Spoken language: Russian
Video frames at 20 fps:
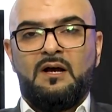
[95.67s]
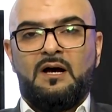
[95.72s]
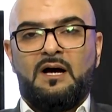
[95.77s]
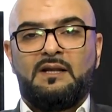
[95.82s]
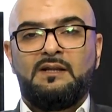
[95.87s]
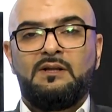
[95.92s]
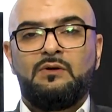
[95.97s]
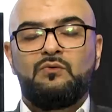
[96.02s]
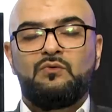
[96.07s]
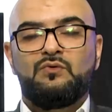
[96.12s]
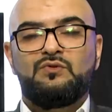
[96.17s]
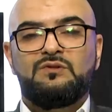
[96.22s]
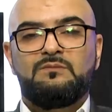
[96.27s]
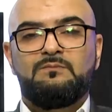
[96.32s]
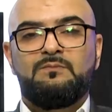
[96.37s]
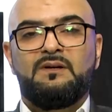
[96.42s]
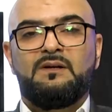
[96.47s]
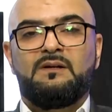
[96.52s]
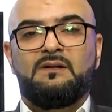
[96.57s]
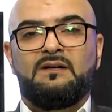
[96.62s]
Она
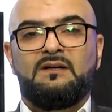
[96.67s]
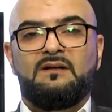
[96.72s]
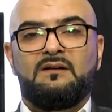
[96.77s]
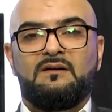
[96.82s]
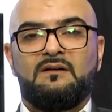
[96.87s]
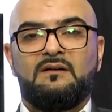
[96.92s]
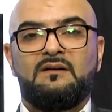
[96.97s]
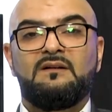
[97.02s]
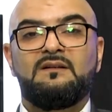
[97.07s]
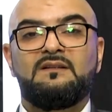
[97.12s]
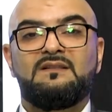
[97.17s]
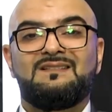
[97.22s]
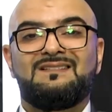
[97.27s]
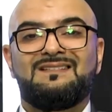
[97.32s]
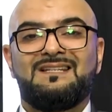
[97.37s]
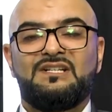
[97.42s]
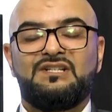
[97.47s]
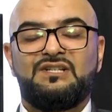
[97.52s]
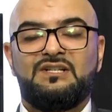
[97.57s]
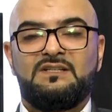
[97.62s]
успела
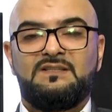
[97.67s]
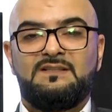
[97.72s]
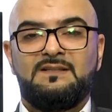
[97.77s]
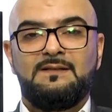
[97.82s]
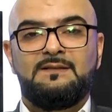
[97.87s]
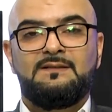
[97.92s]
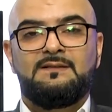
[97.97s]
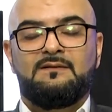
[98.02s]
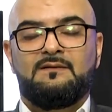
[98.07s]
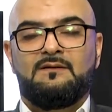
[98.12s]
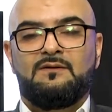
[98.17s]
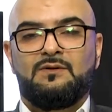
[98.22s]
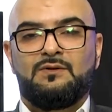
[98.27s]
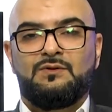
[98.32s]
защитить